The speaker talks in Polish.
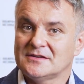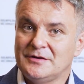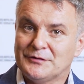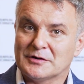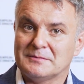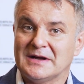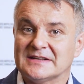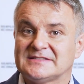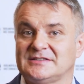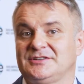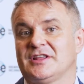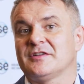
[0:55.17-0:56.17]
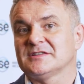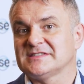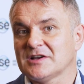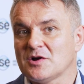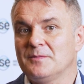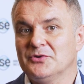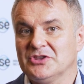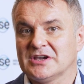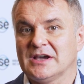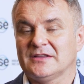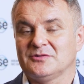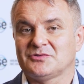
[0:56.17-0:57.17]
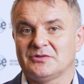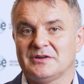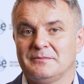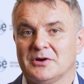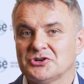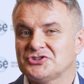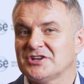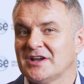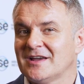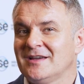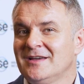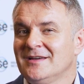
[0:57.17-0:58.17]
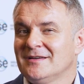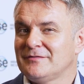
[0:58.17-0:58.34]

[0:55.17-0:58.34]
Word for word: informacji, ten rodzaj komunikatu, który może